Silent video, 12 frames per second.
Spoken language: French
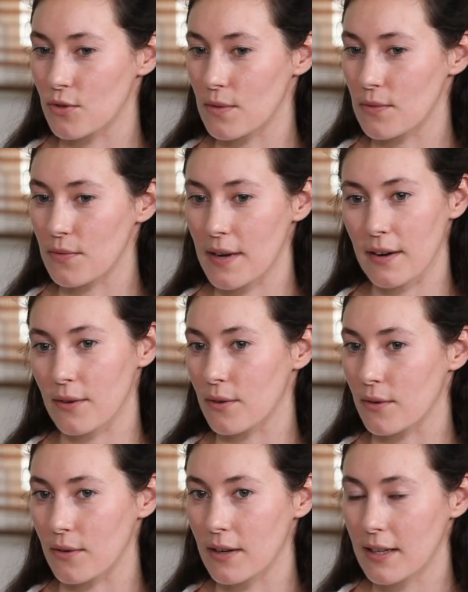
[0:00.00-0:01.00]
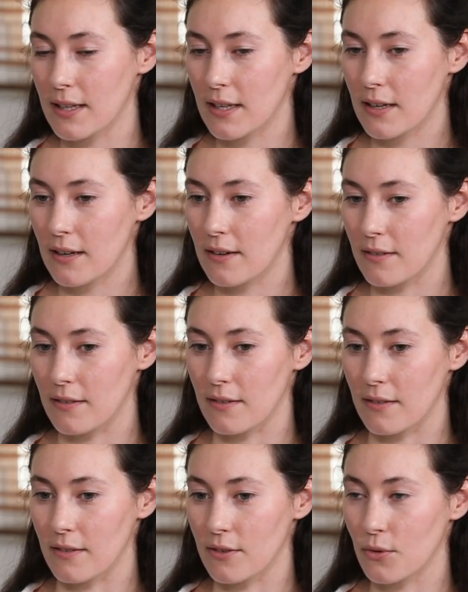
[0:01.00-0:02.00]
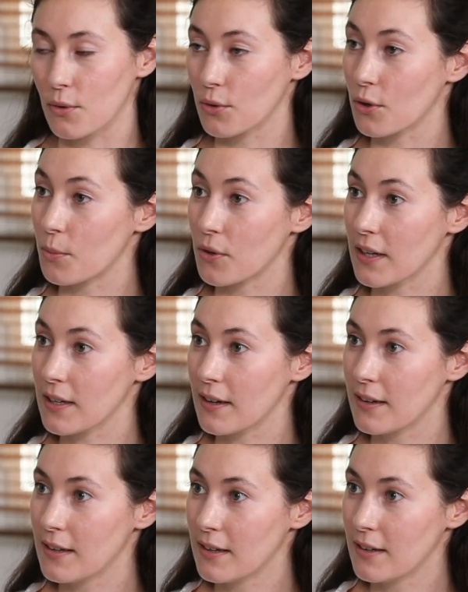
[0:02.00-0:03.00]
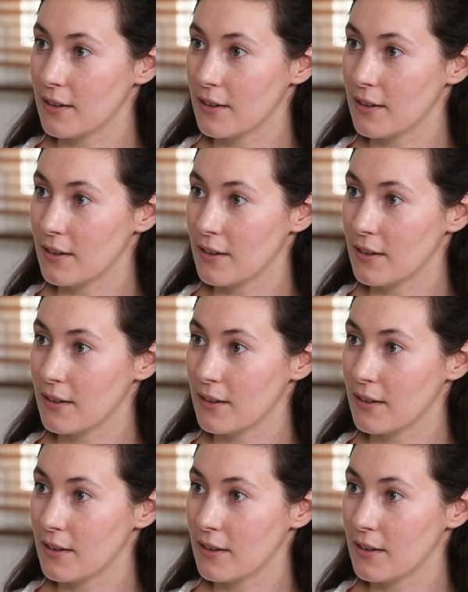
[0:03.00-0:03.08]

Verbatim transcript: je vais faire de l'entrepreneuriat.